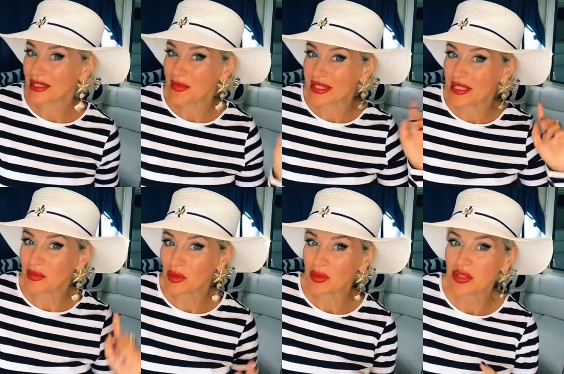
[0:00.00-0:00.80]
Обязательно
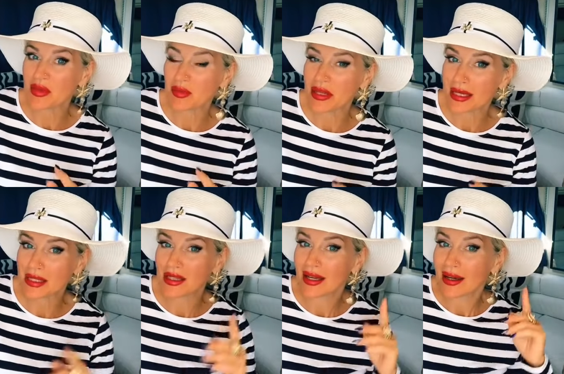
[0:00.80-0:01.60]
пробуйте, применяйте,
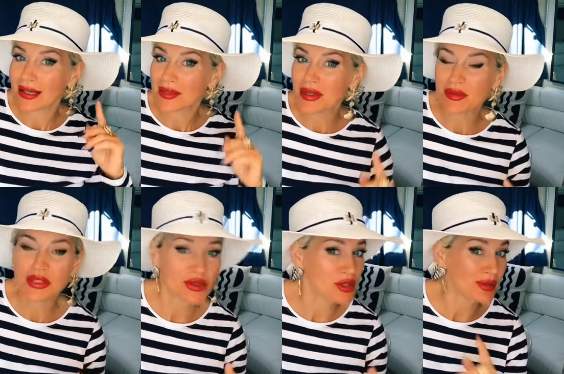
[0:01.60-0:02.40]

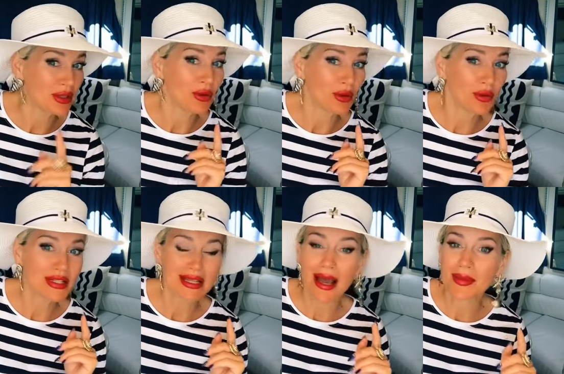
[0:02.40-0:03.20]
экспериментируйте под любой образ.
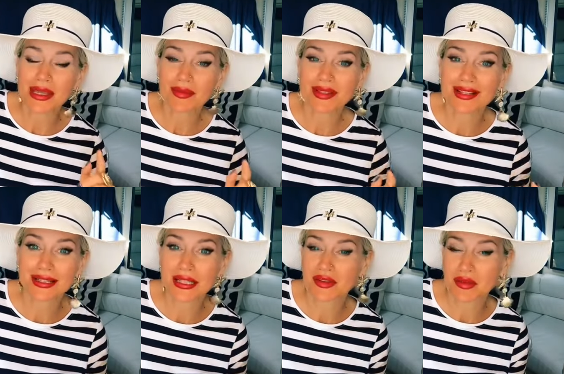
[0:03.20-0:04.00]
А меня поддержите
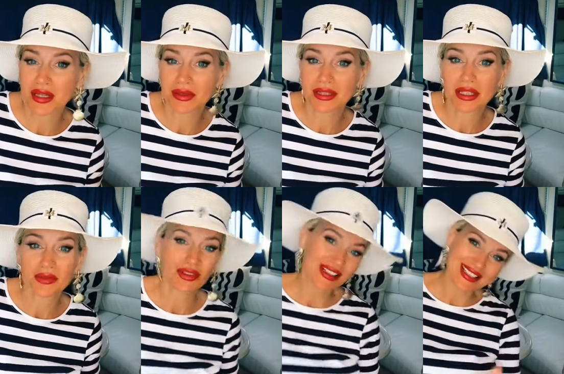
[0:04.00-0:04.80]
своими комментариями, ну и,
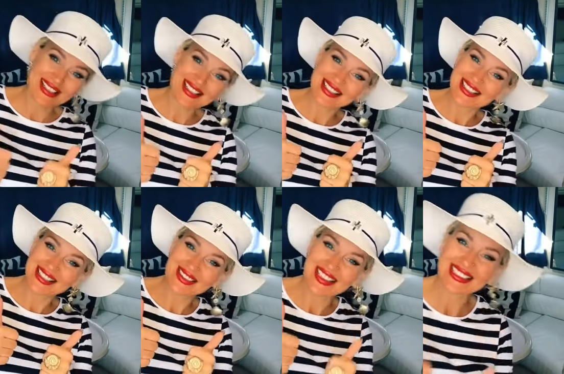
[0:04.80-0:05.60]
конечно же, лайками.